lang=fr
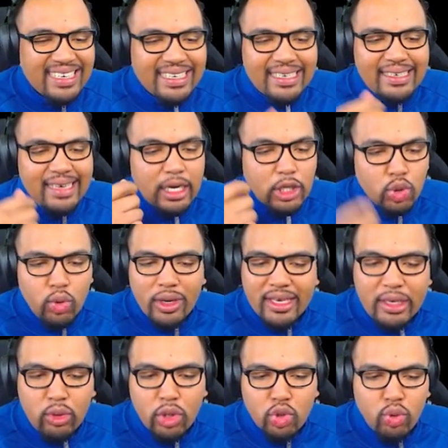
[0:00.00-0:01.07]
C'est un joueur qui
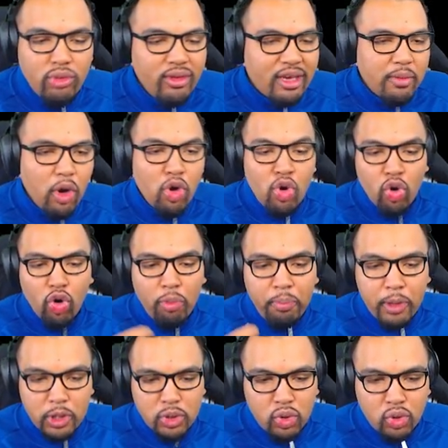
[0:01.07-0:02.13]
doit jouer uniquement au
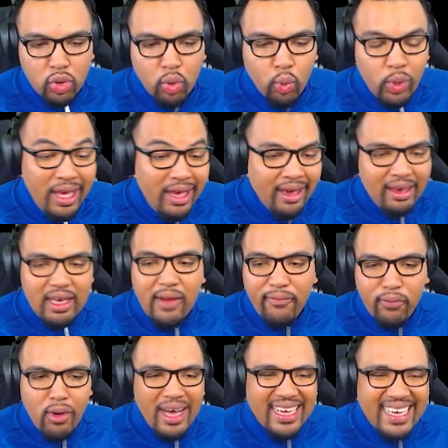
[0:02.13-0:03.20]
poste de oui, il
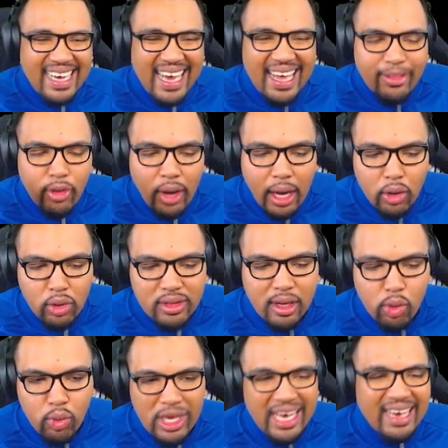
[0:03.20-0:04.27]
faut un créateur à côté de
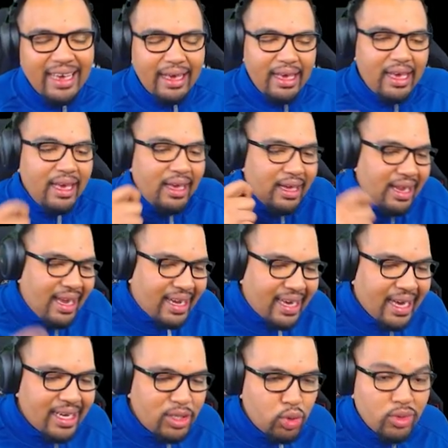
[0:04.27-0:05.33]
lui et la
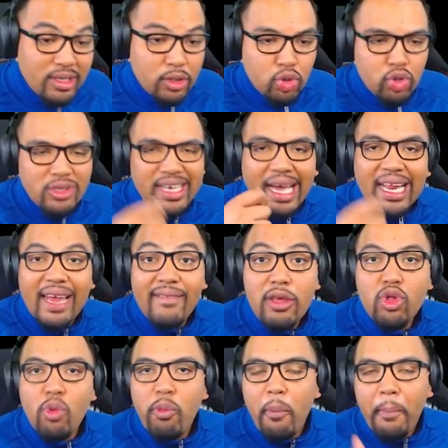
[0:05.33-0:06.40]
création, c'est ce que Zach Lavin ne
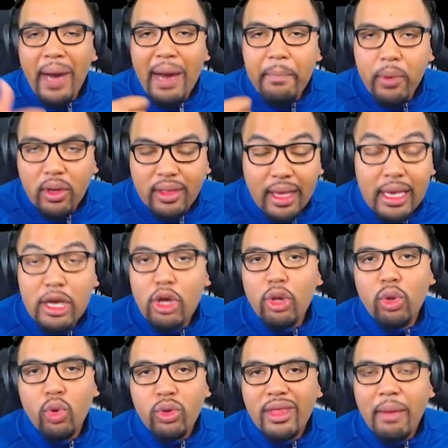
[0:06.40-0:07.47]
peut pas apporter,
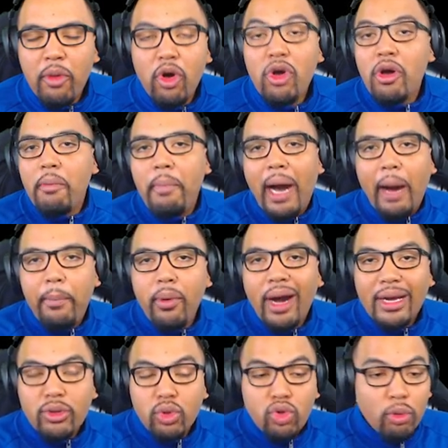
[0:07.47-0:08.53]
notamment par rapport à
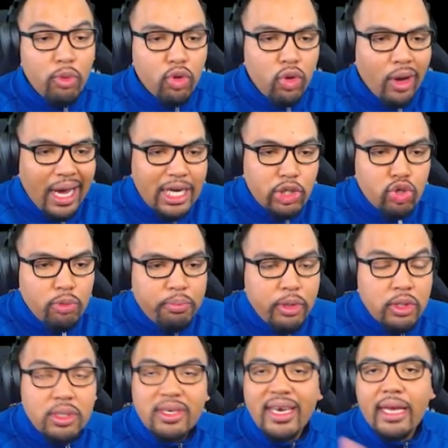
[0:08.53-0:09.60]
d'autres meneurs à ce
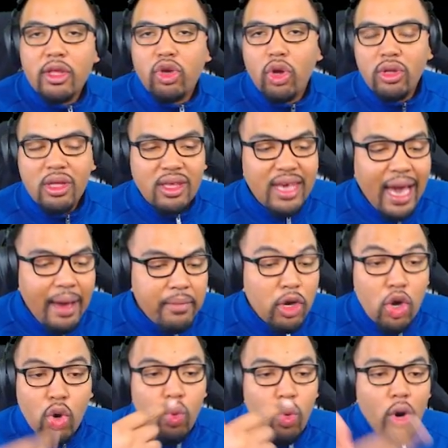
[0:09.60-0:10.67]
poste, Kate Cunningham
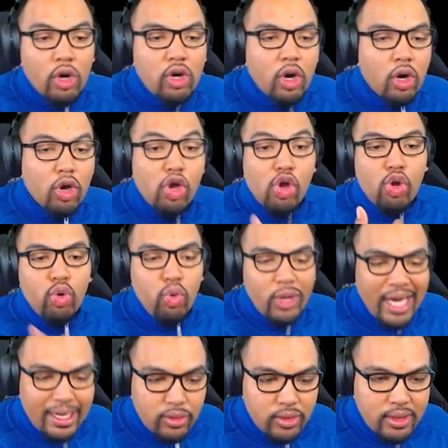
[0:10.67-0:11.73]
ou encore Luka
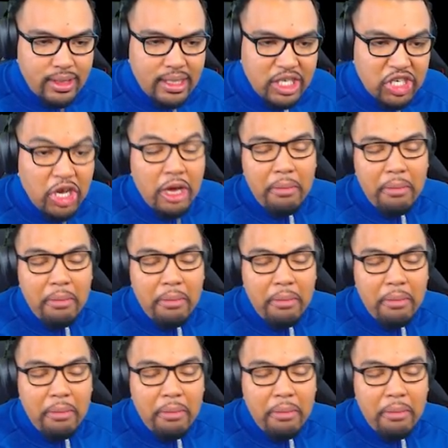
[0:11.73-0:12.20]
Doncic.